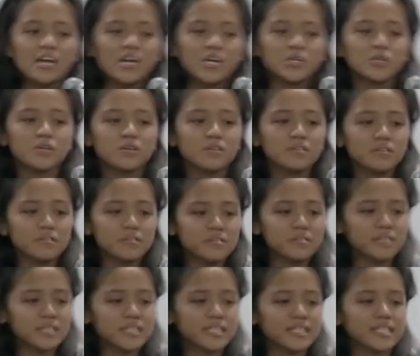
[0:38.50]

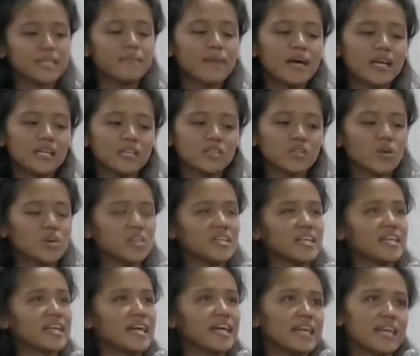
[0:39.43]
yung kasamaan ko,
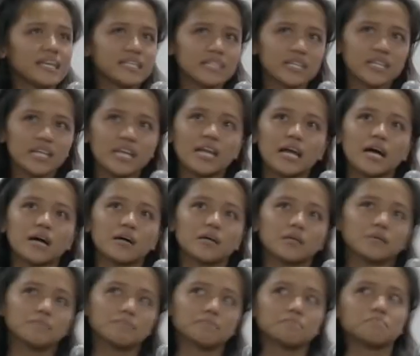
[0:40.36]
naranasan
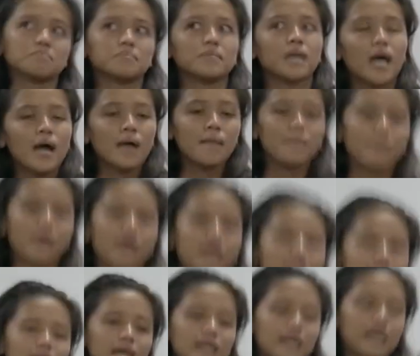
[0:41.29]
nilang mga
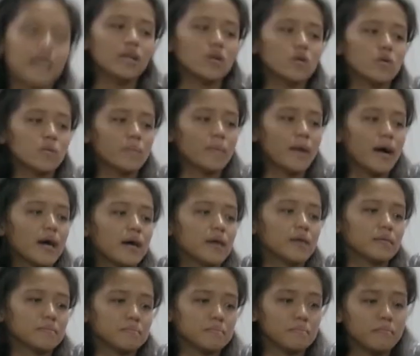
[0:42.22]
lakal
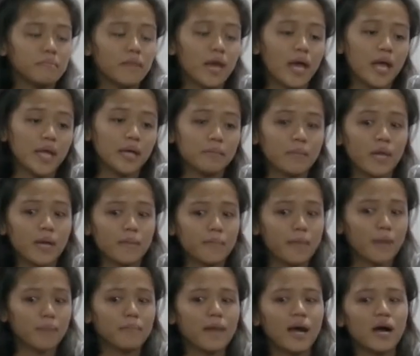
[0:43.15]
upang may may
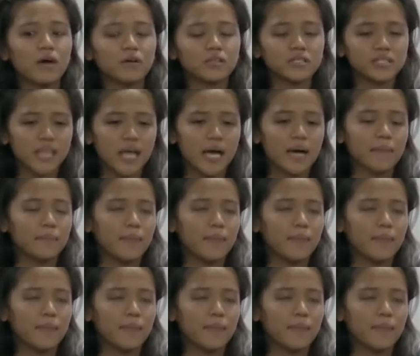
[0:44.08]
pangbaon sa